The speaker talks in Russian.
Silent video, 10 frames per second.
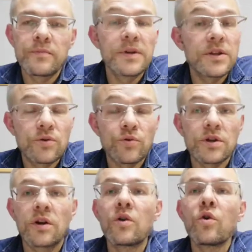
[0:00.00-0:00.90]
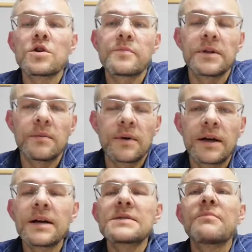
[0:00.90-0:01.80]
Иисуса Господом,
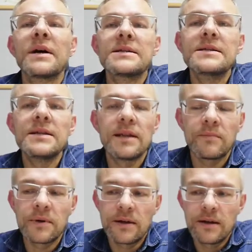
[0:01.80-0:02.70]
Господином,